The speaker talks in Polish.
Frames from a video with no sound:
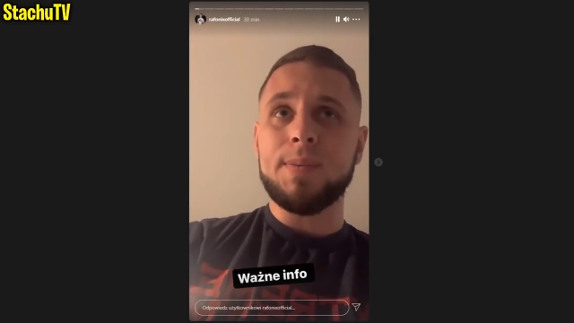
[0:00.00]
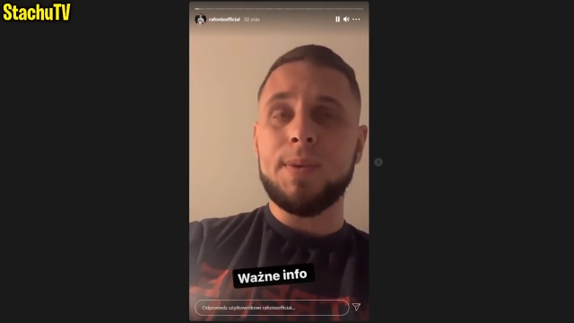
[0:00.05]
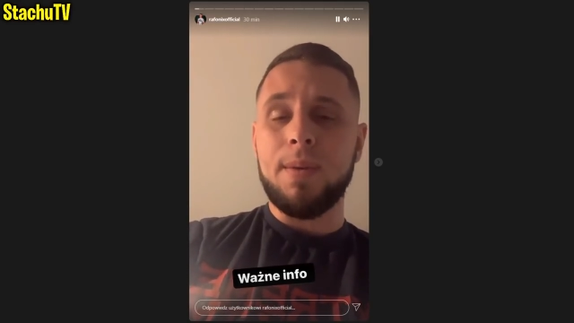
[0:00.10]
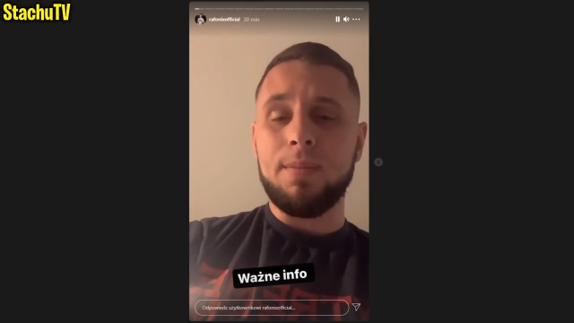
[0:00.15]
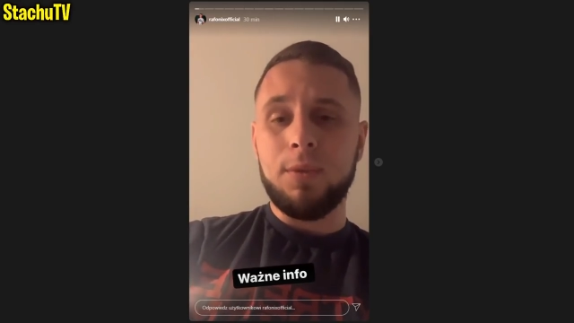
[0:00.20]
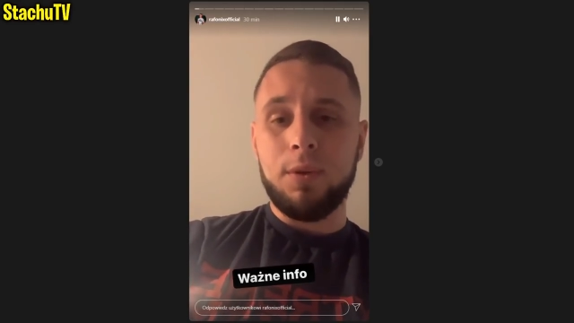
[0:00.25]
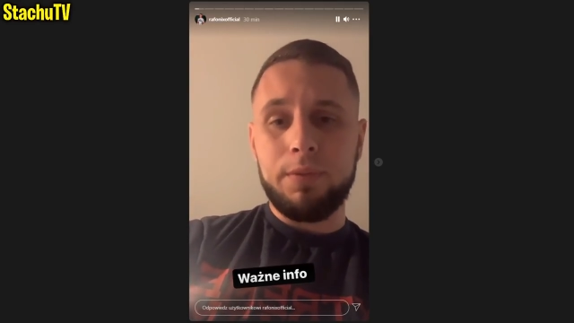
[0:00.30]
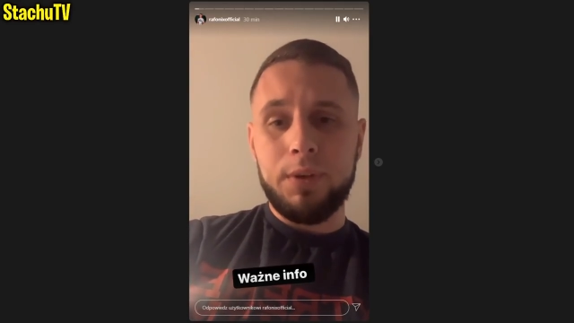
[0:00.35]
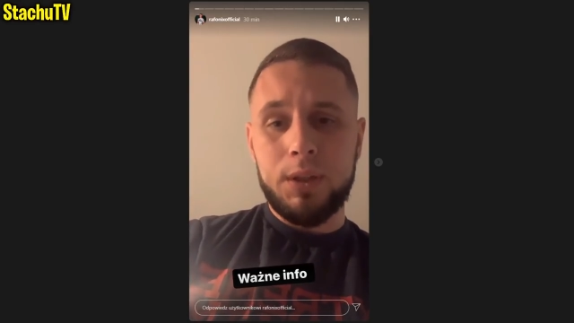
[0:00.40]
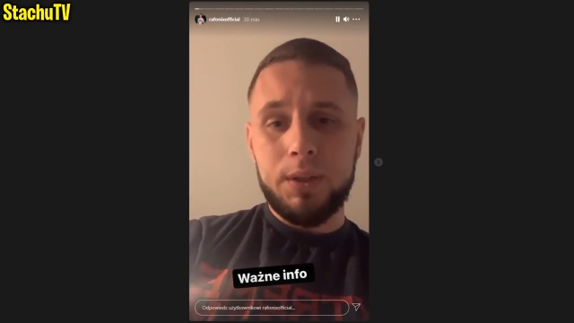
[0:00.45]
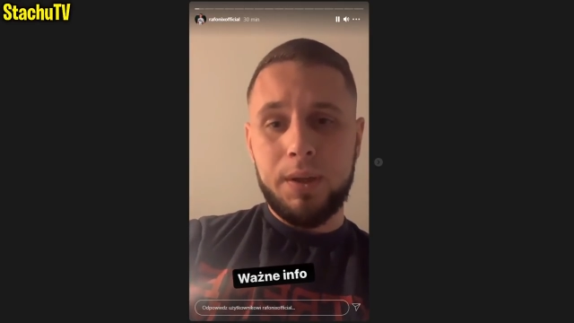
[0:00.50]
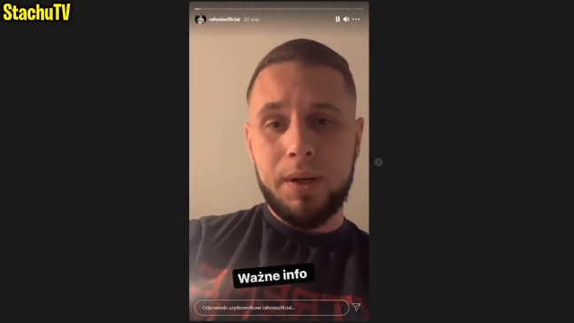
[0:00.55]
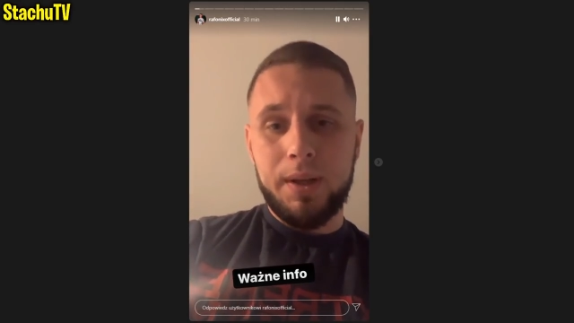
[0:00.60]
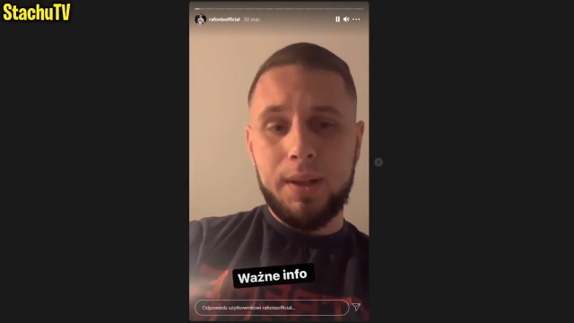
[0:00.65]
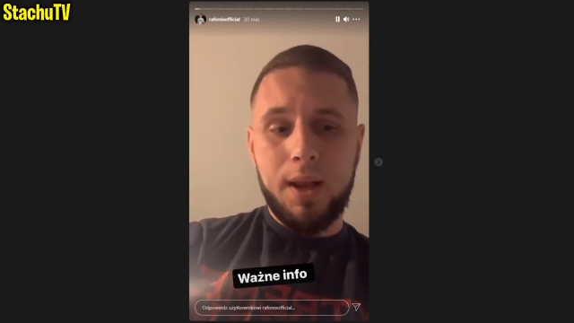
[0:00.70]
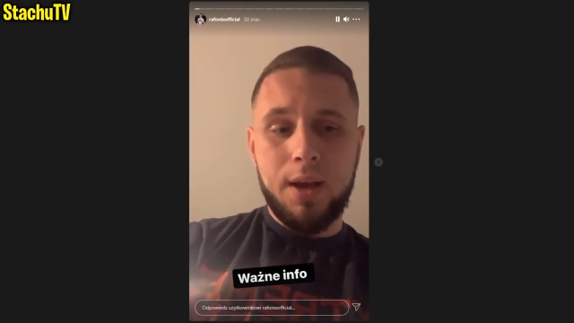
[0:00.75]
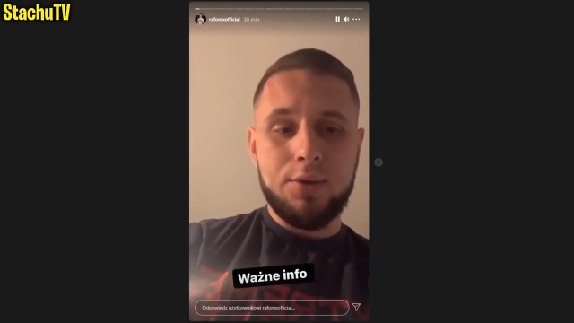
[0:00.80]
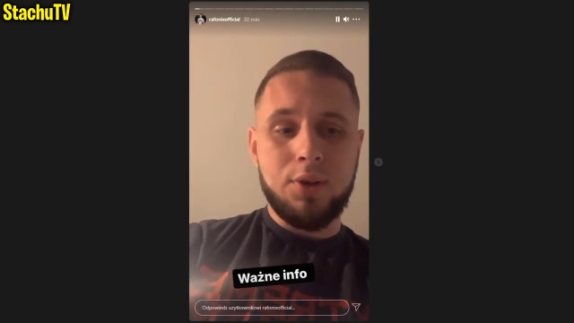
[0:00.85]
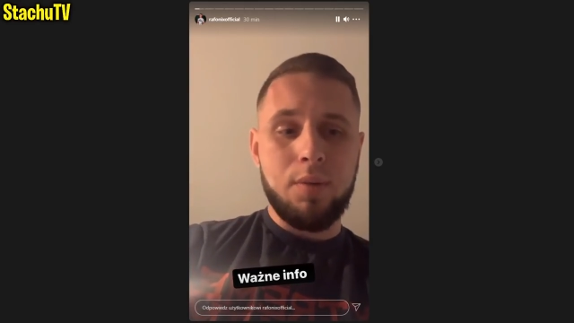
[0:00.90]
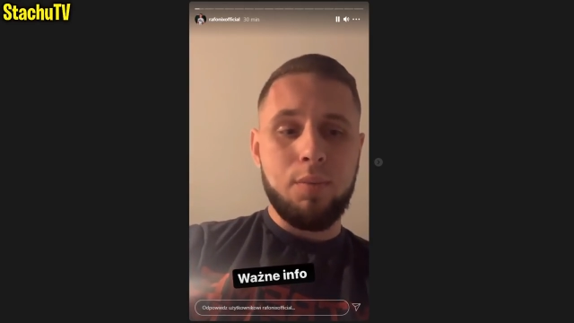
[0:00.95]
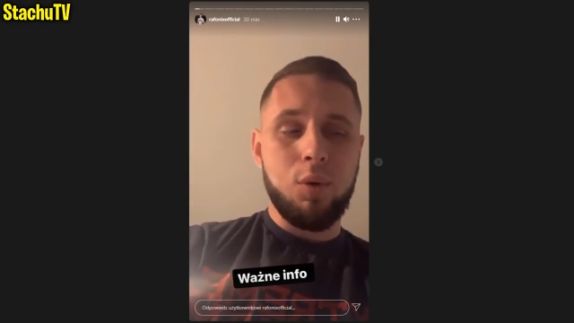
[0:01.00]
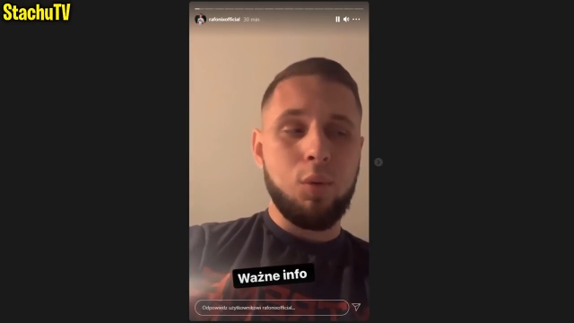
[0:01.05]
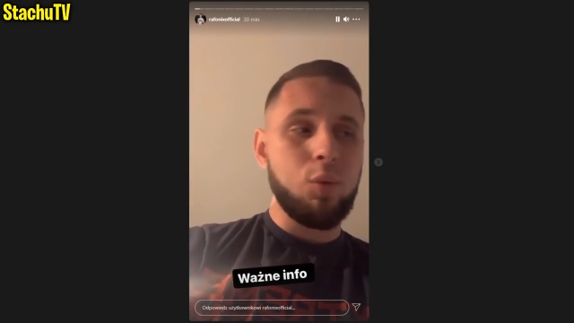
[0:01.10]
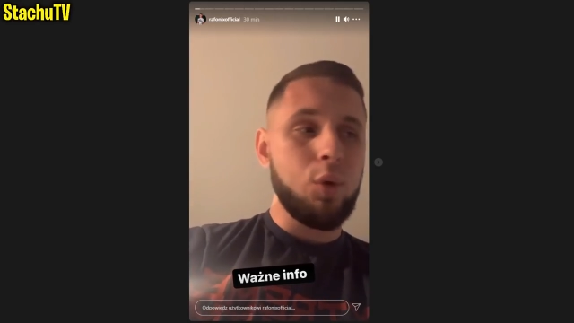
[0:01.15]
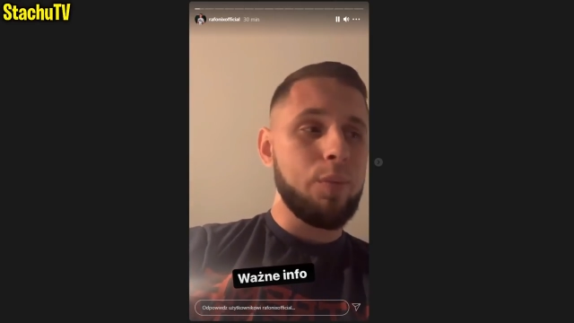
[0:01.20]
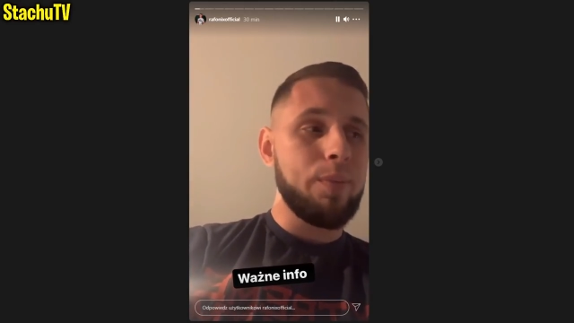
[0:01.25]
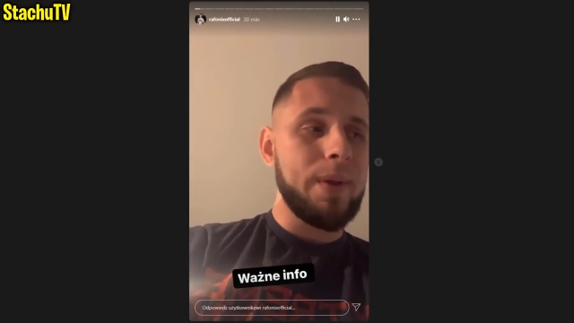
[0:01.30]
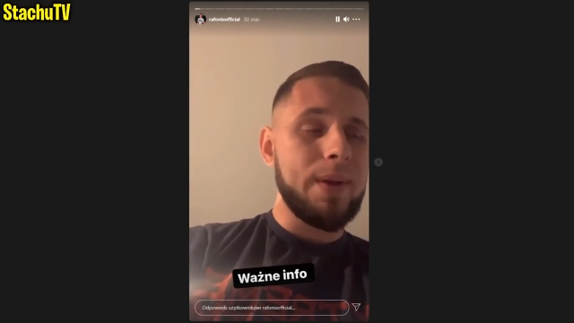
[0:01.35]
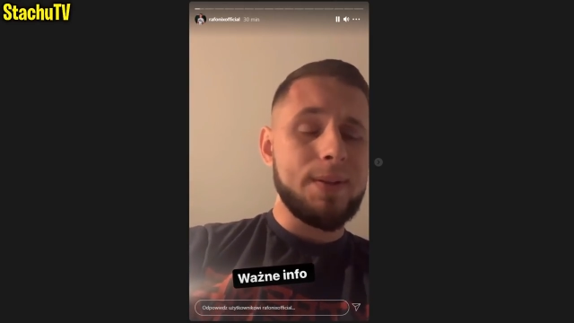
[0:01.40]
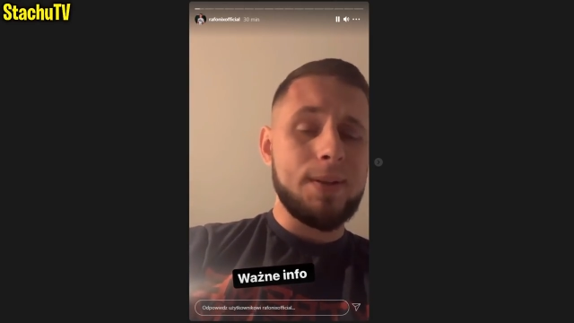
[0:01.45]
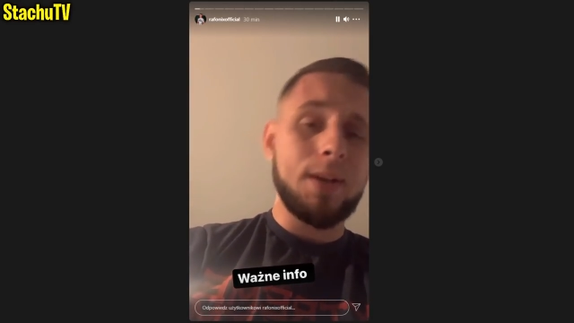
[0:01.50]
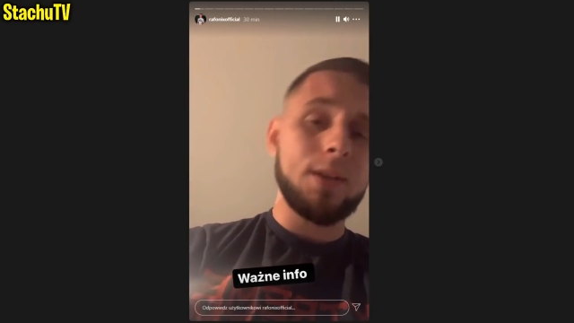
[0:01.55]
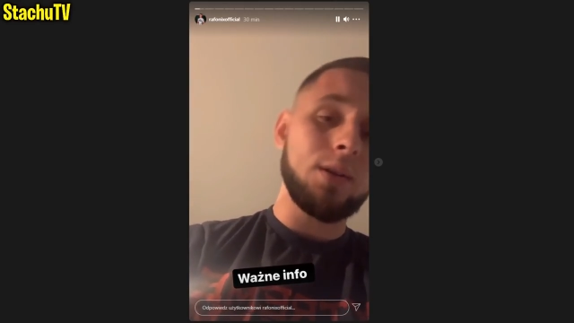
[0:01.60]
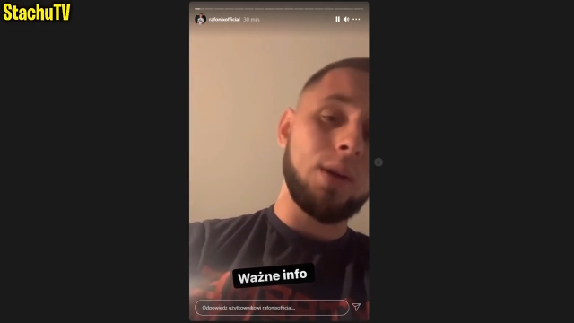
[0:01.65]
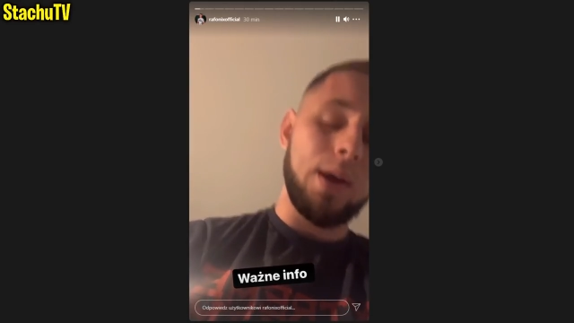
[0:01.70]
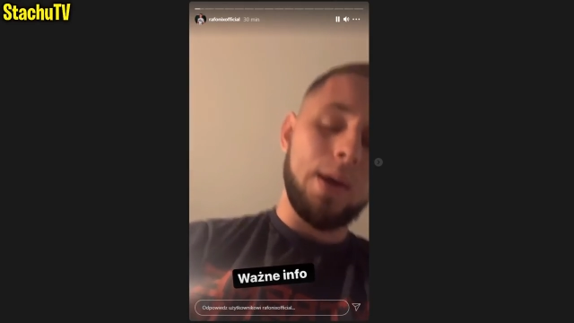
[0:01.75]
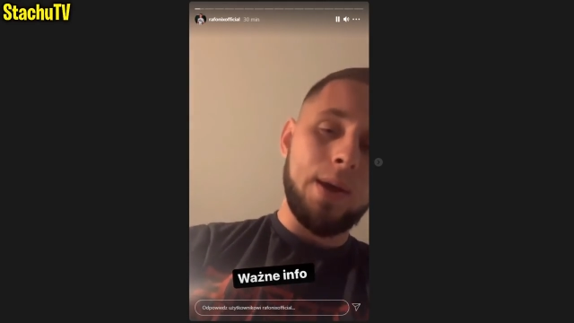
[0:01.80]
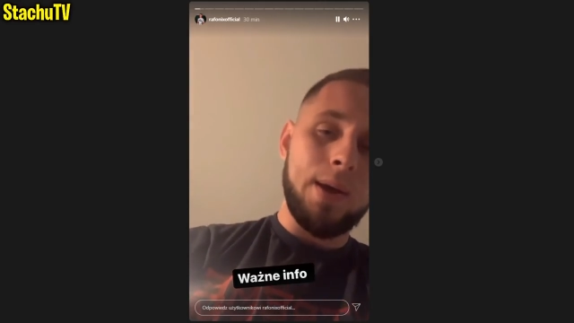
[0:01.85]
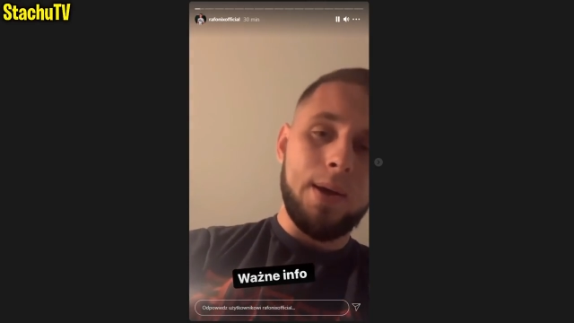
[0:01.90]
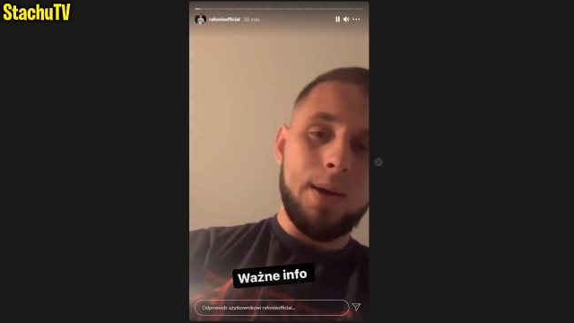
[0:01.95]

psem do weterynarza, bo mój piesek,